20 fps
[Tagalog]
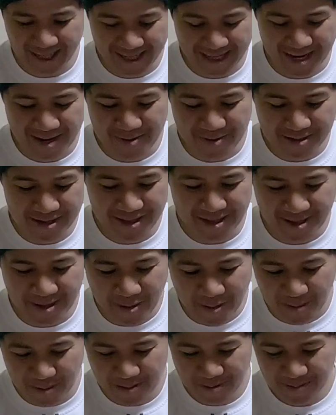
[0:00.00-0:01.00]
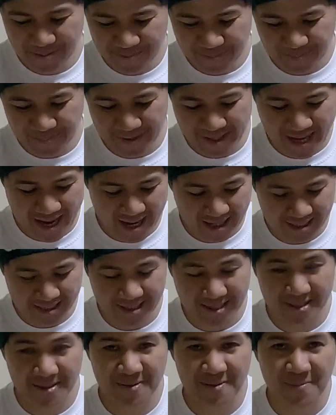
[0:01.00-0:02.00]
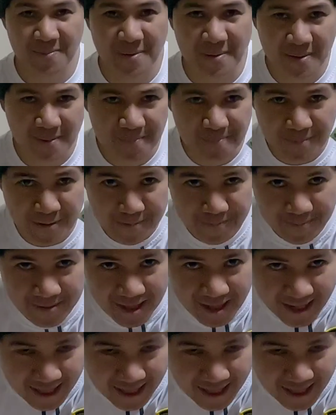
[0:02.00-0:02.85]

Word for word: Isang kilo din to. Bigas. 50